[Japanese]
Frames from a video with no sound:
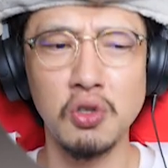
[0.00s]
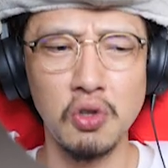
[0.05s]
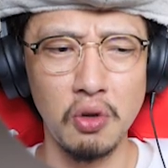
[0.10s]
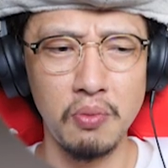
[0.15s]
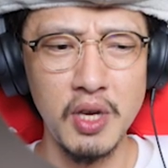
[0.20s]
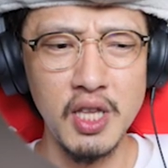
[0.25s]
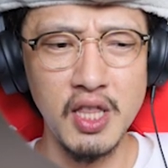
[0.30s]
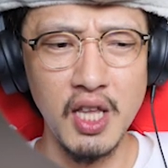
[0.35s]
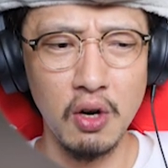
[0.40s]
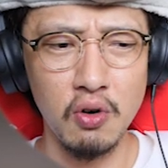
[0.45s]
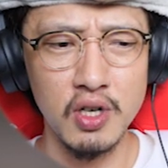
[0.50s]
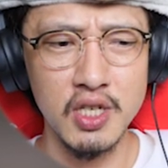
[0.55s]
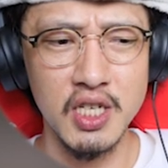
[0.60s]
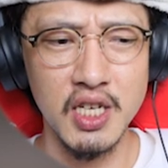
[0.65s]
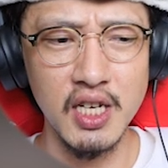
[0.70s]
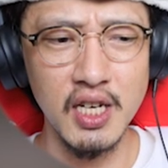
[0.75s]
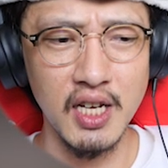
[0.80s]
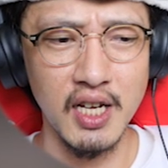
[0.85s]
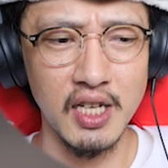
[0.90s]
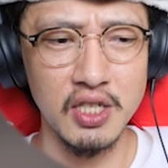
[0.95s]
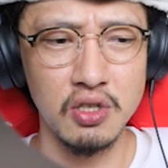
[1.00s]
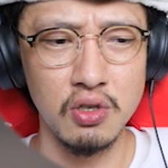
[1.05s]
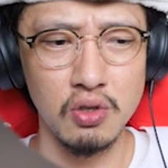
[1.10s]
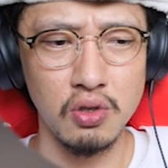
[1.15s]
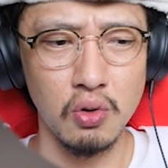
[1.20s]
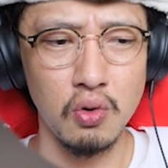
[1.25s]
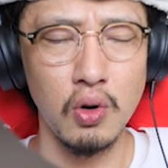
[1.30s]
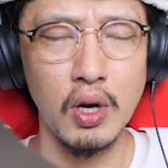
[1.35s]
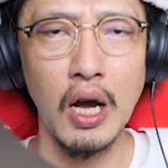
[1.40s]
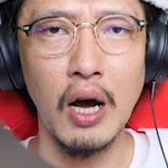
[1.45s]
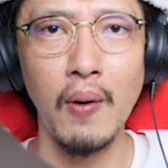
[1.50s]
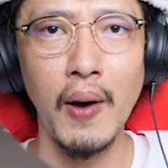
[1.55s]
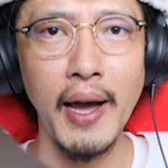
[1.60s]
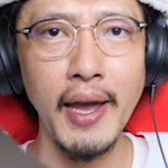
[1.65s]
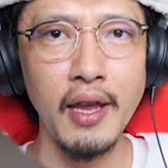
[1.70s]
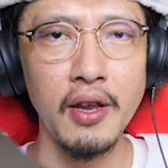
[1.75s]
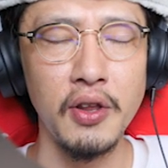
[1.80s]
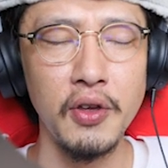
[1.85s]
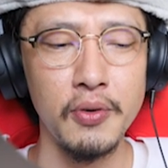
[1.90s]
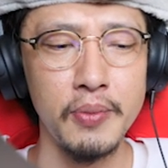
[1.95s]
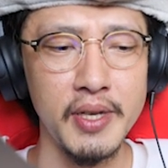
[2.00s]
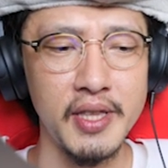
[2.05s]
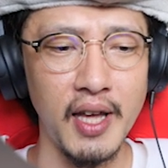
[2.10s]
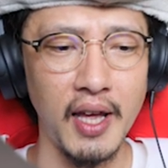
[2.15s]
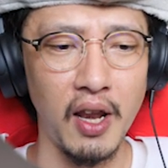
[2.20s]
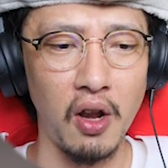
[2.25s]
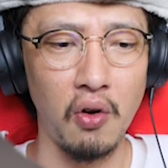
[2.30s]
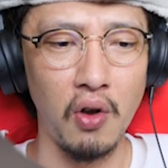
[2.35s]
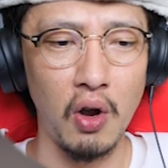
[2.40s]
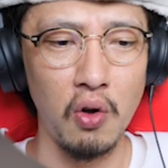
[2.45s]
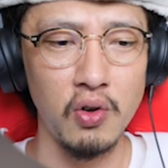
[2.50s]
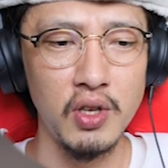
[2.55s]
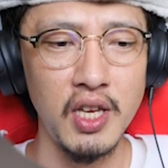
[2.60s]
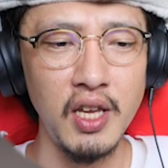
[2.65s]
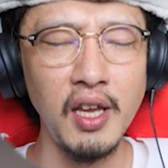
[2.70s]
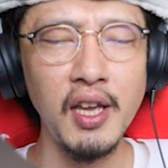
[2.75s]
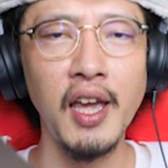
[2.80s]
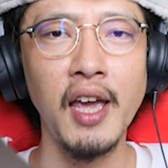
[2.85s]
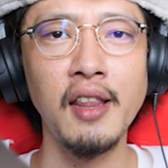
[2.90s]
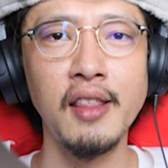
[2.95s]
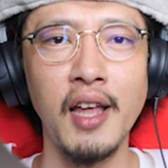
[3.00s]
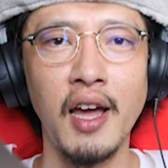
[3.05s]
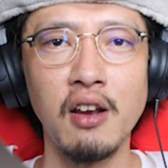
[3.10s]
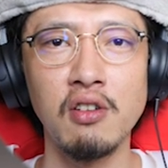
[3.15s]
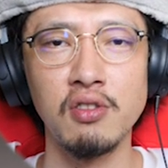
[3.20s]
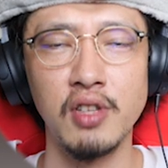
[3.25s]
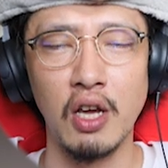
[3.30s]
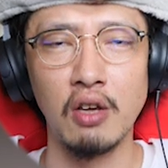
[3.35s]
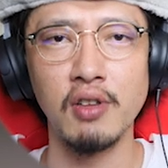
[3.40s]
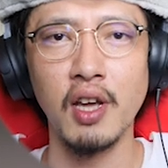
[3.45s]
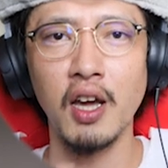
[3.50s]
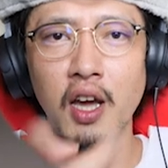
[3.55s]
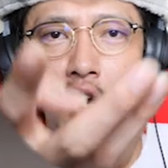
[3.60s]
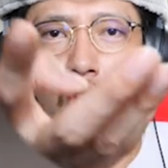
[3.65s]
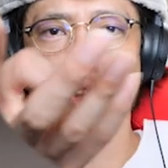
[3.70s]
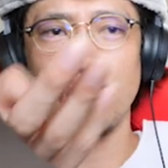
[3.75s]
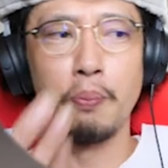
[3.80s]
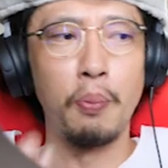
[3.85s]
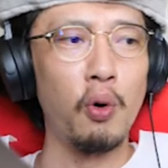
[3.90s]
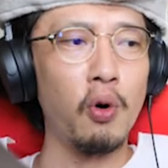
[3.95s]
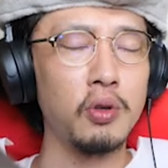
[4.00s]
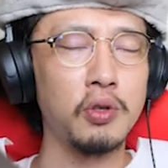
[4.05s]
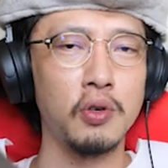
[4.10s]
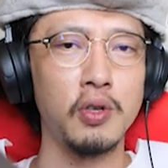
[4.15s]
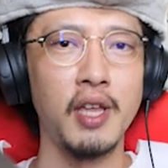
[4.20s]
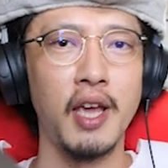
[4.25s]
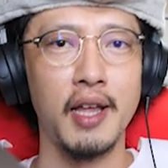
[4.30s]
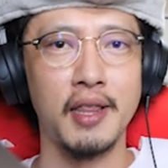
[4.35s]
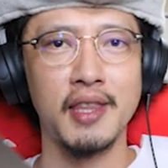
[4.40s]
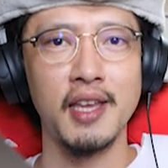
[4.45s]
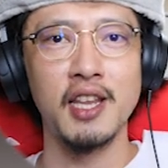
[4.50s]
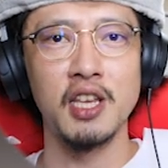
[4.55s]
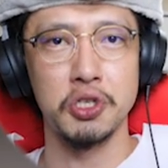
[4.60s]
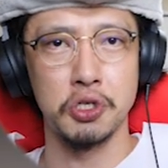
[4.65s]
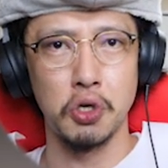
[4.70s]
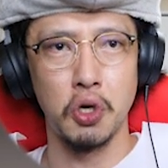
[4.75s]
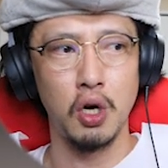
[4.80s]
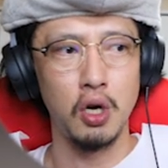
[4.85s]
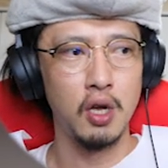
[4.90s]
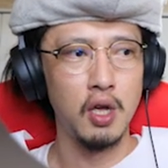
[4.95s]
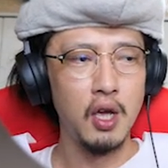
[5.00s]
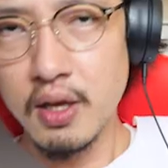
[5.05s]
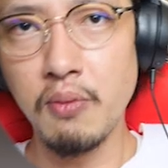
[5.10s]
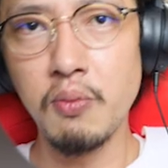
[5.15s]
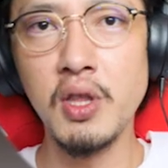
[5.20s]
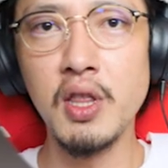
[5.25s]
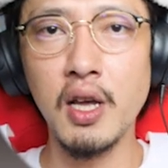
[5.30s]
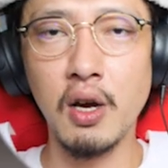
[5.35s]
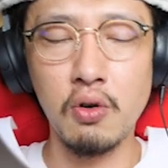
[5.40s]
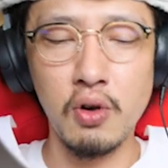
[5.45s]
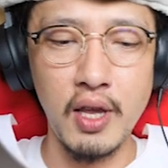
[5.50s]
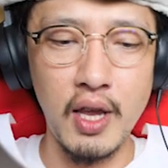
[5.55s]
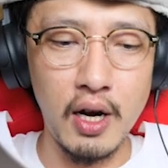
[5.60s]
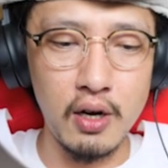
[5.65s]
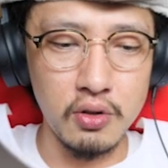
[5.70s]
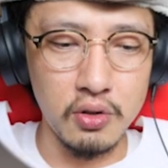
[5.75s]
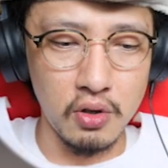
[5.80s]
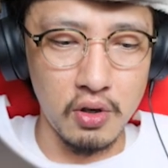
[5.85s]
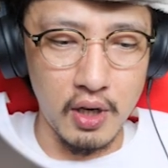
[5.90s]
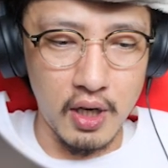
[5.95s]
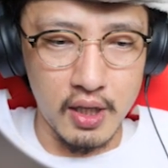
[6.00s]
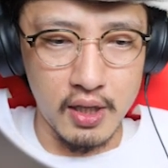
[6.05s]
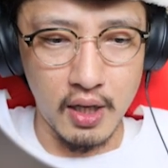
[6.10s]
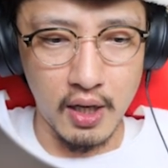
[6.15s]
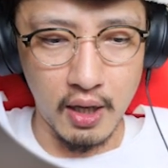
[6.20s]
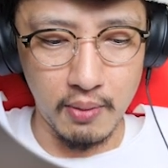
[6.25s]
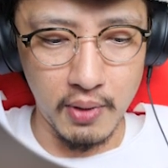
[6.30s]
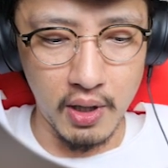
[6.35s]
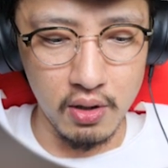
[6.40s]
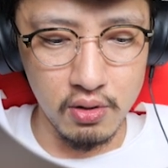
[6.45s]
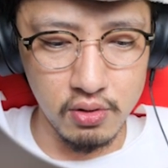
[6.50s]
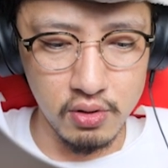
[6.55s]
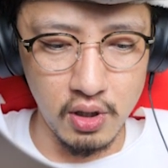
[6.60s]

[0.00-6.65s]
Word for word: つ。ちょっと見て、これ進化するとこう可愛い竜みたいなのがこう人間になるんだよ。だから俺冒頭でやったでしょ。だからみんなこれやるときはなんかマグ